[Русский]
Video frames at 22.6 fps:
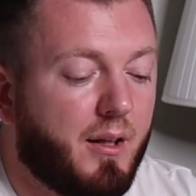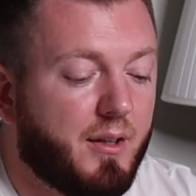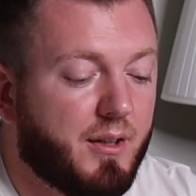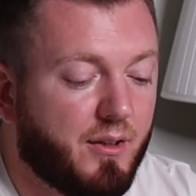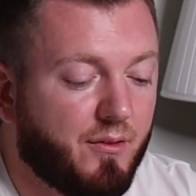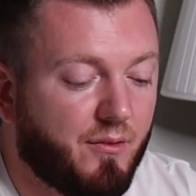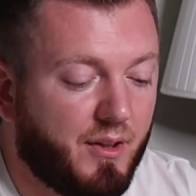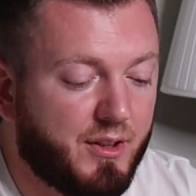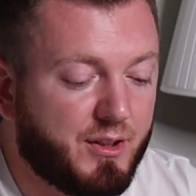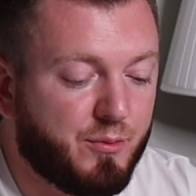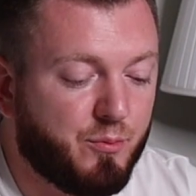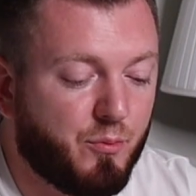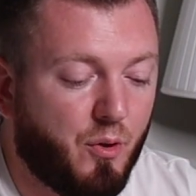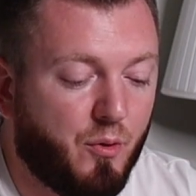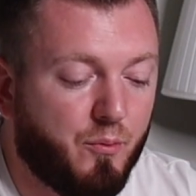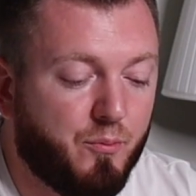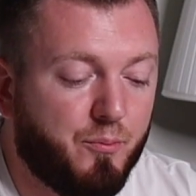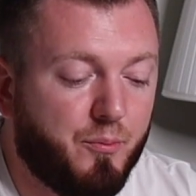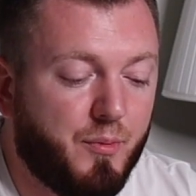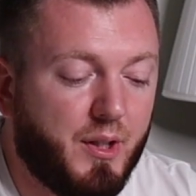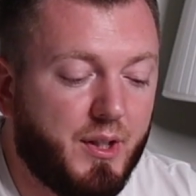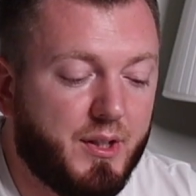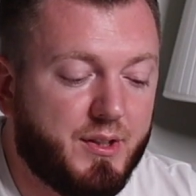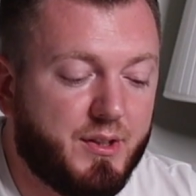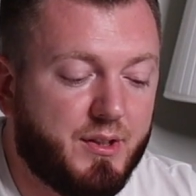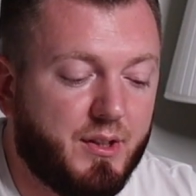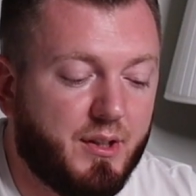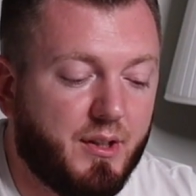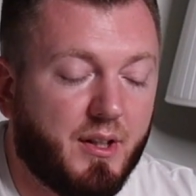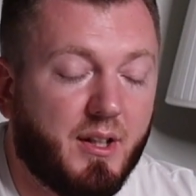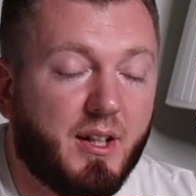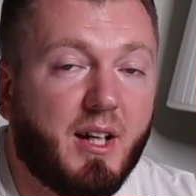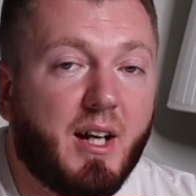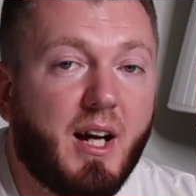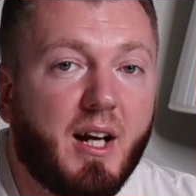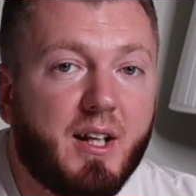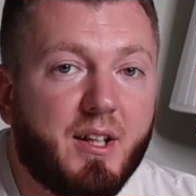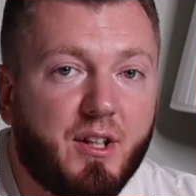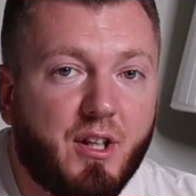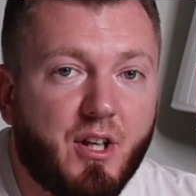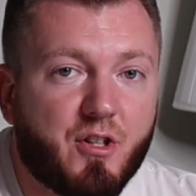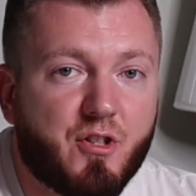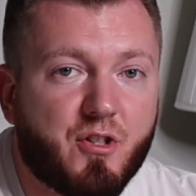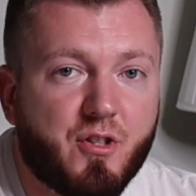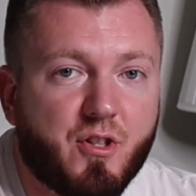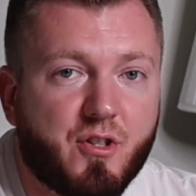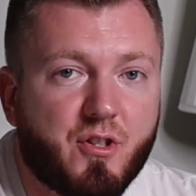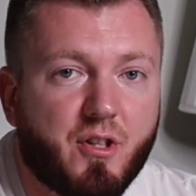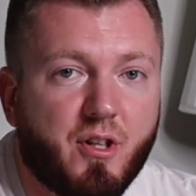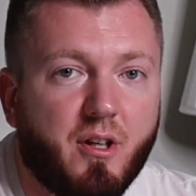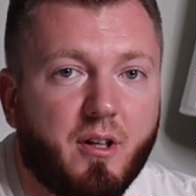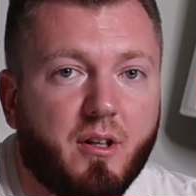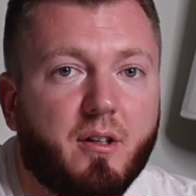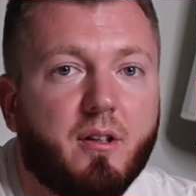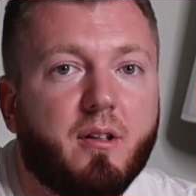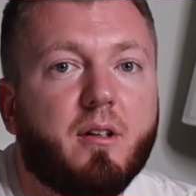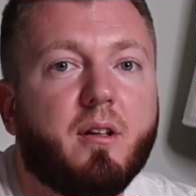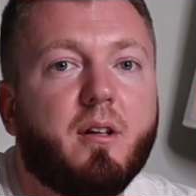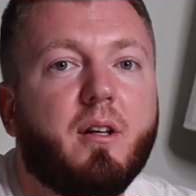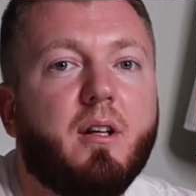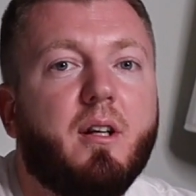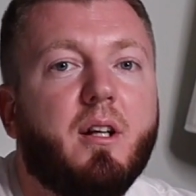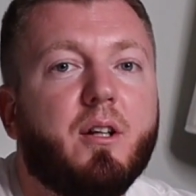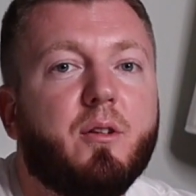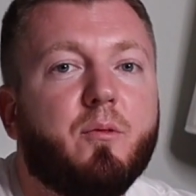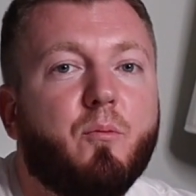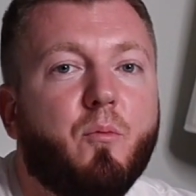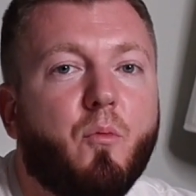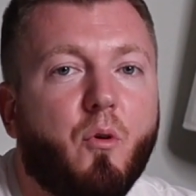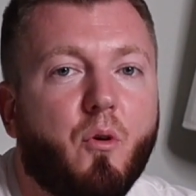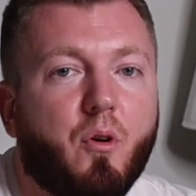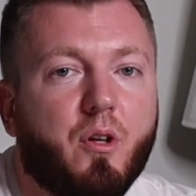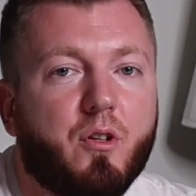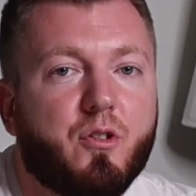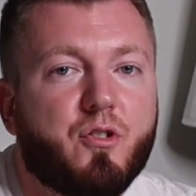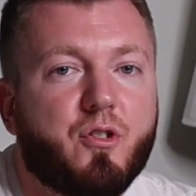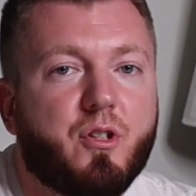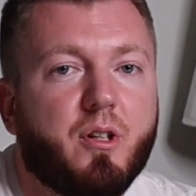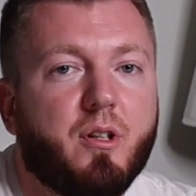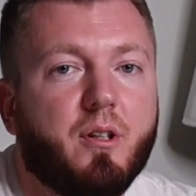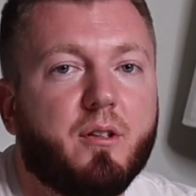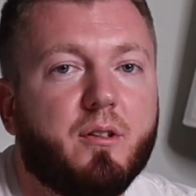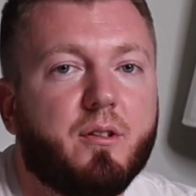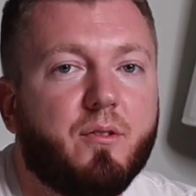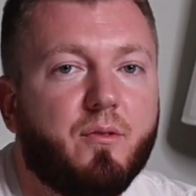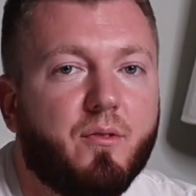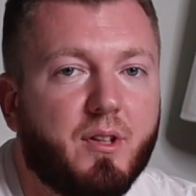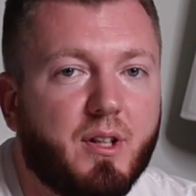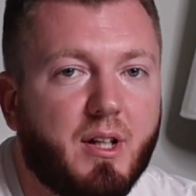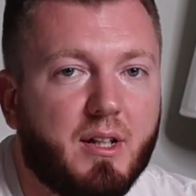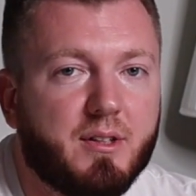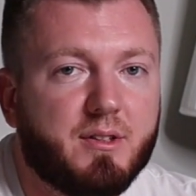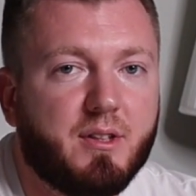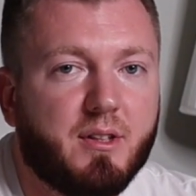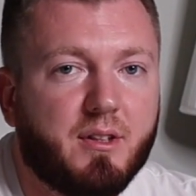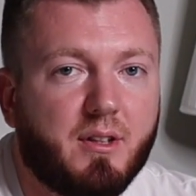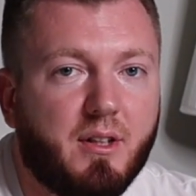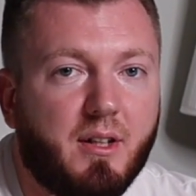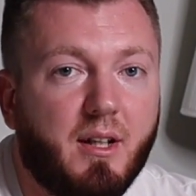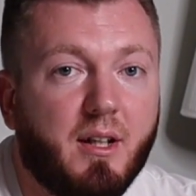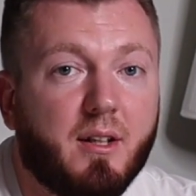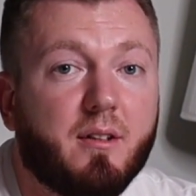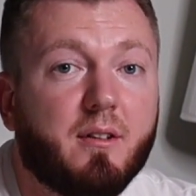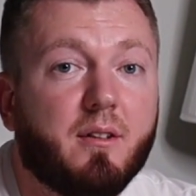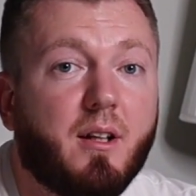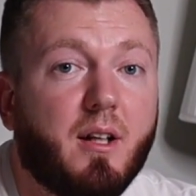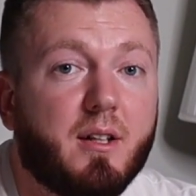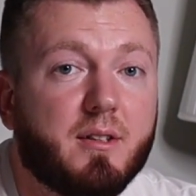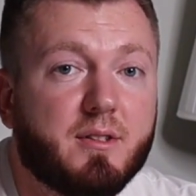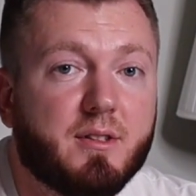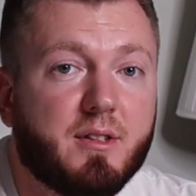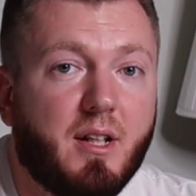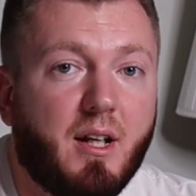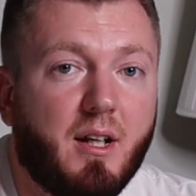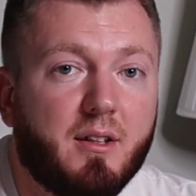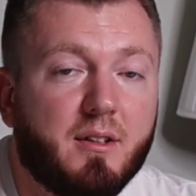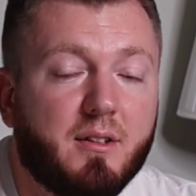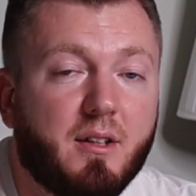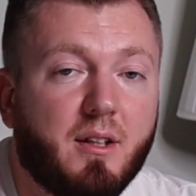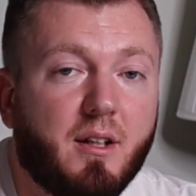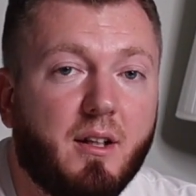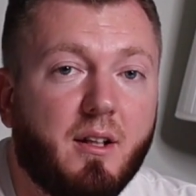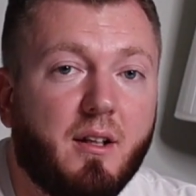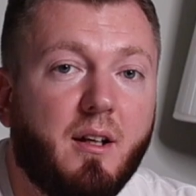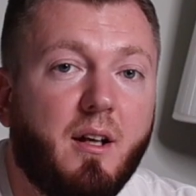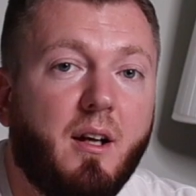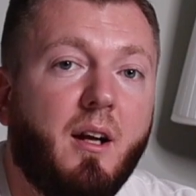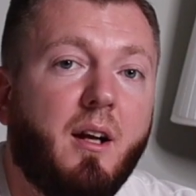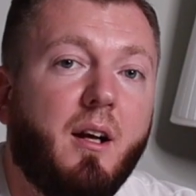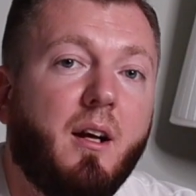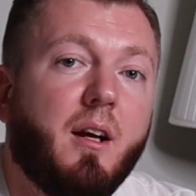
На восьмом месте, конечно же, Глен Моранжи, 12 лет, Ла-Санта,